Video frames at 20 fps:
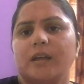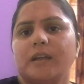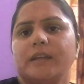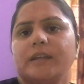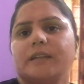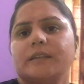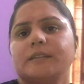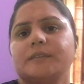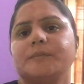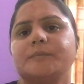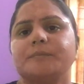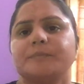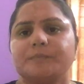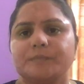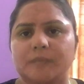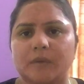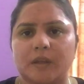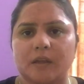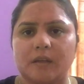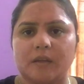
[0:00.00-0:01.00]
हाय
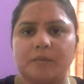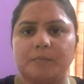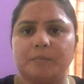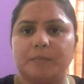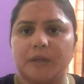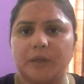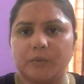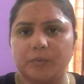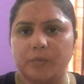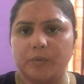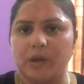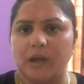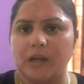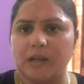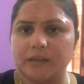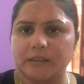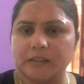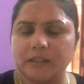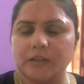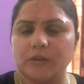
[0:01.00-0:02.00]
मैं हूँ
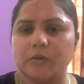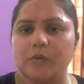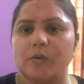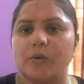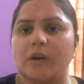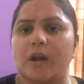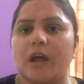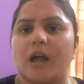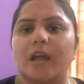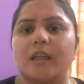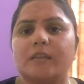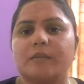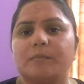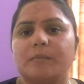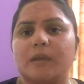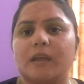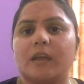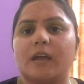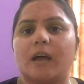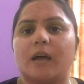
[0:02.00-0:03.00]
आरती और आज मैं